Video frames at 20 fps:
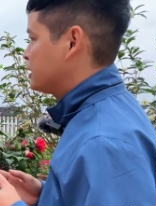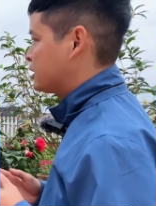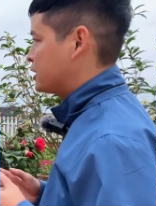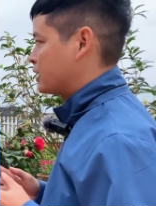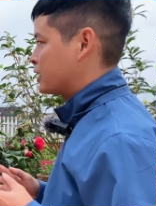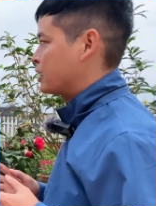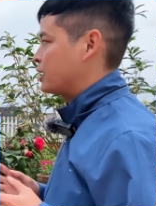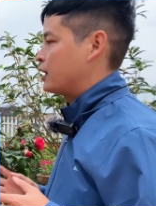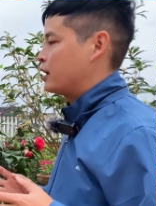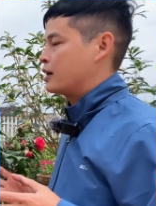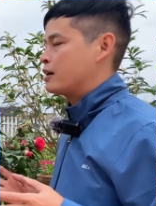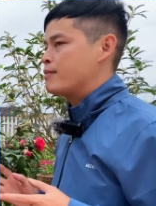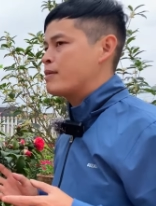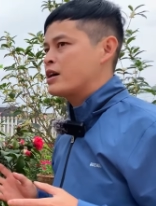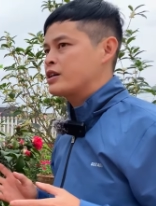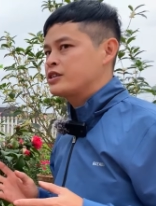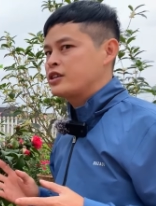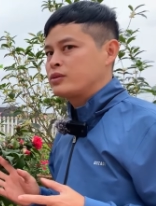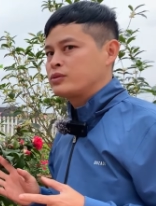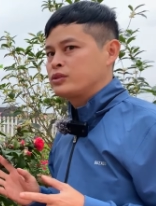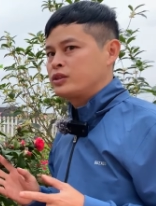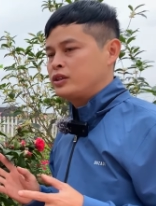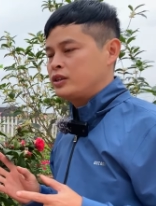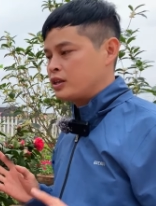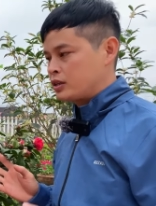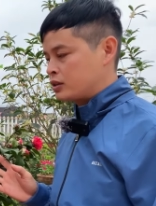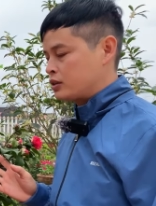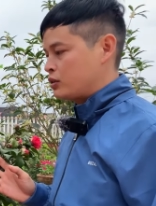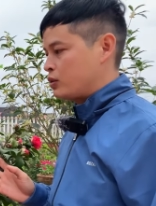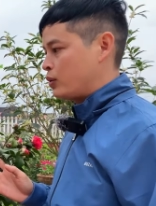Kể cả các bác trồng dưới
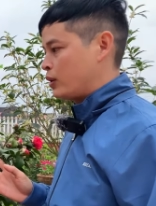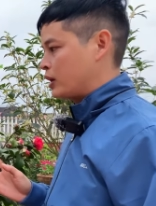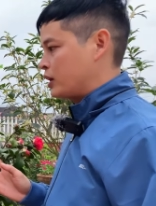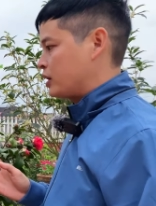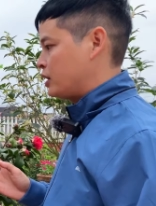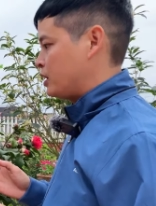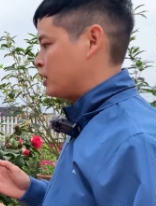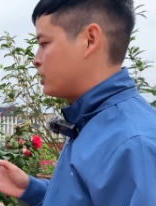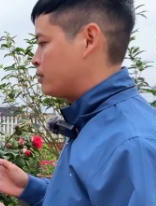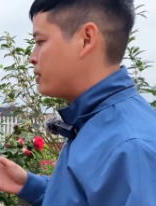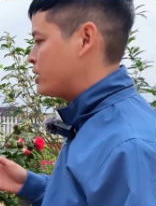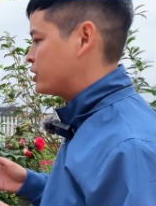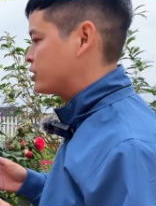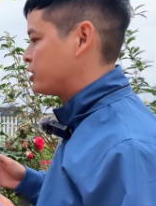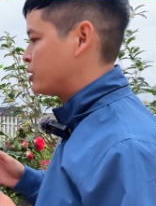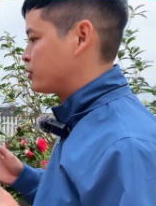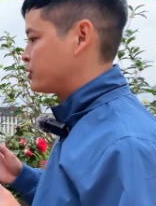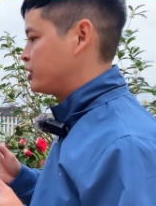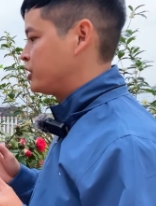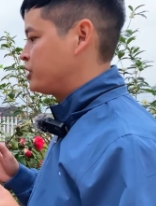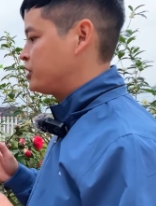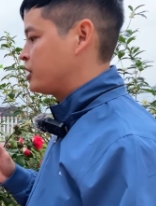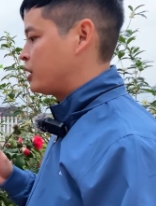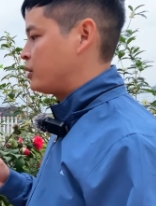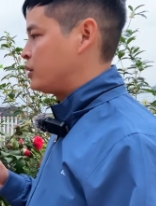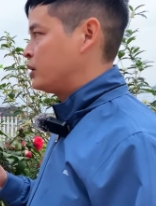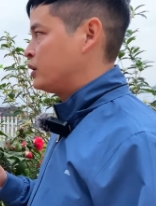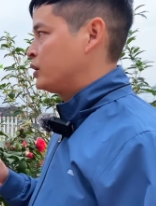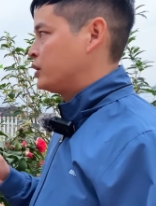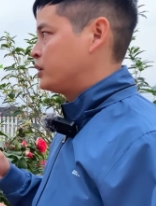đất hoặc là các bác trồng trên chậu
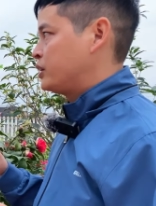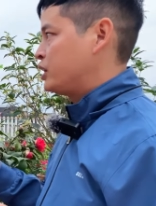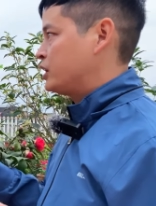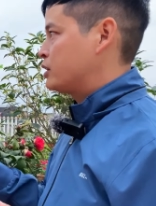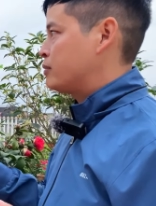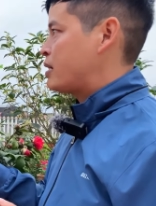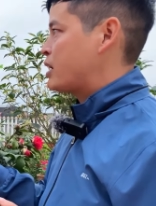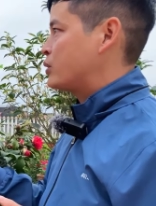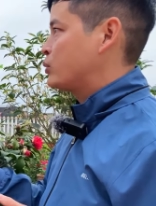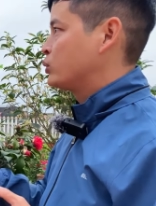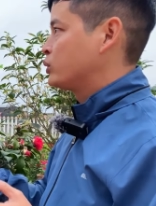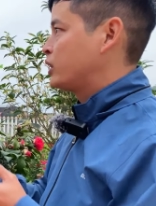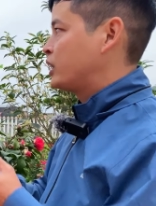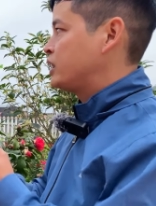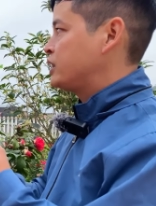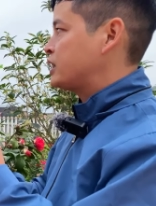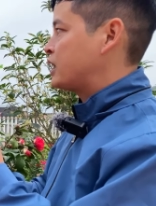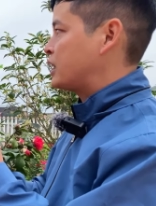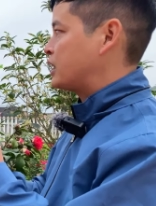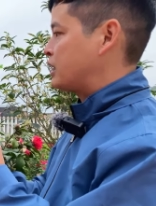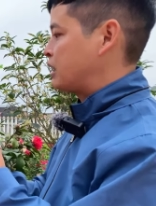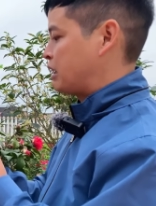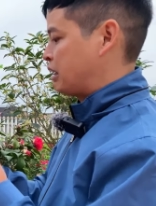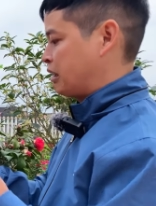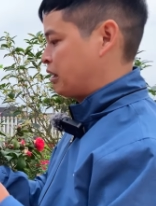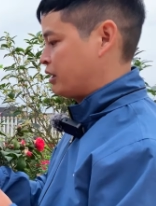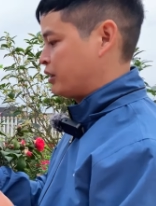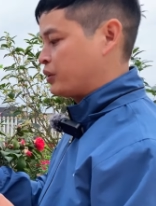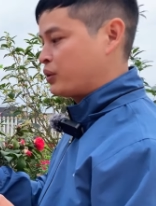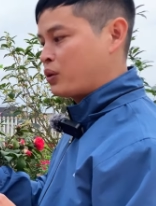thì các bác cũng thấy rằng
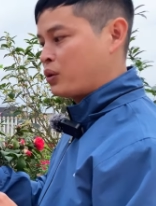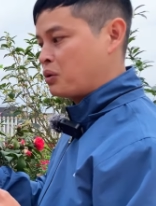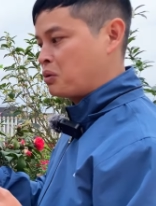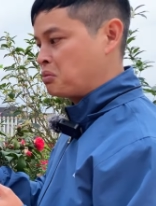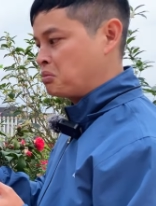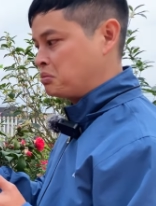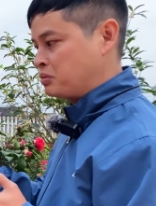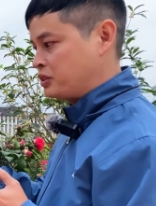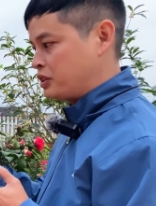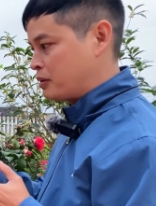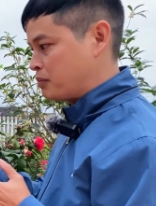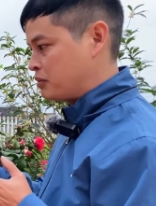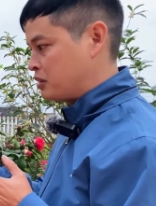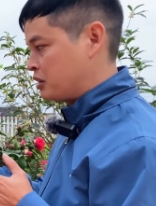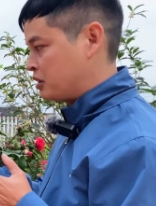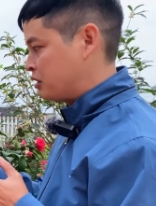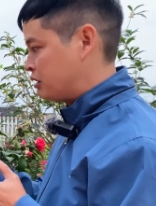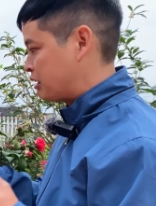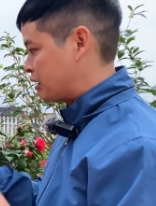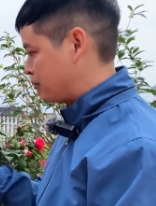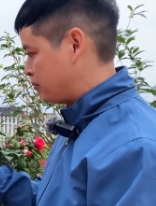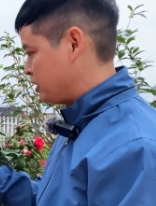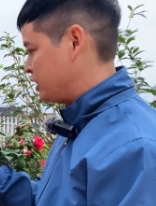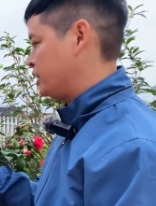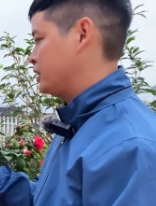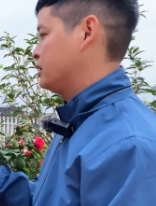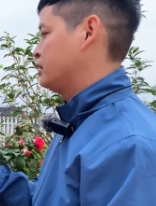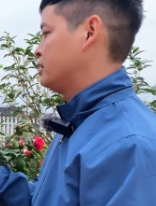là nó chậm lớn lắm ấy.